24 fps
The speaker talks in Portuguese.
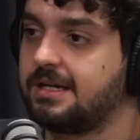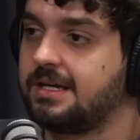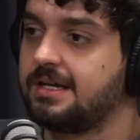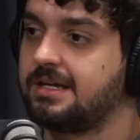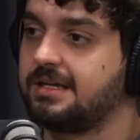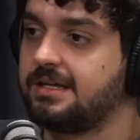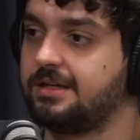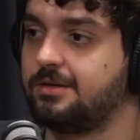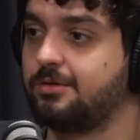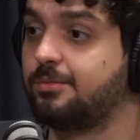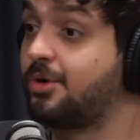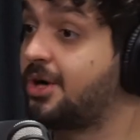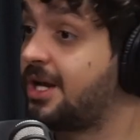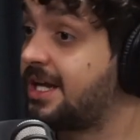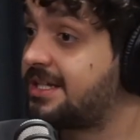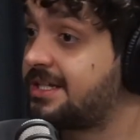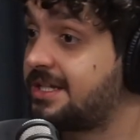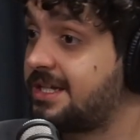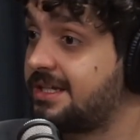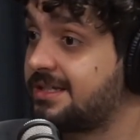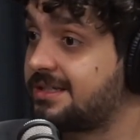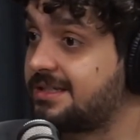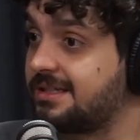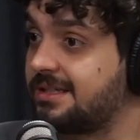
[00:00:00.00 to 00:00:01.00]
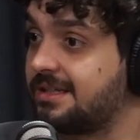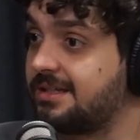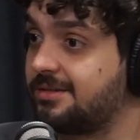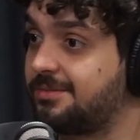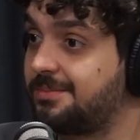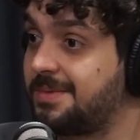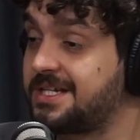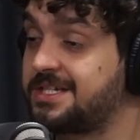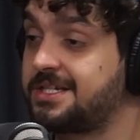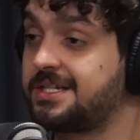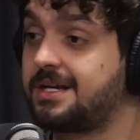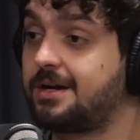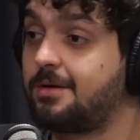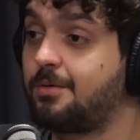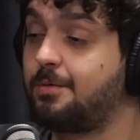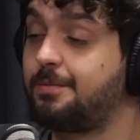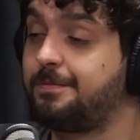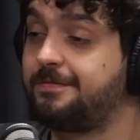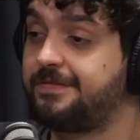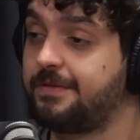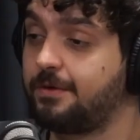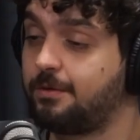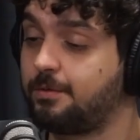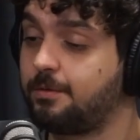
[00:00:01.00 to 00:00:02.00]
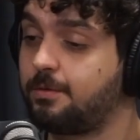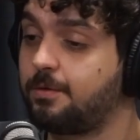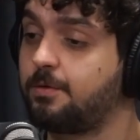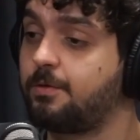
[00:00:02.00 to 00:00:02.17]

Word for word: E não monetiza, entendeu? Imagina o, o,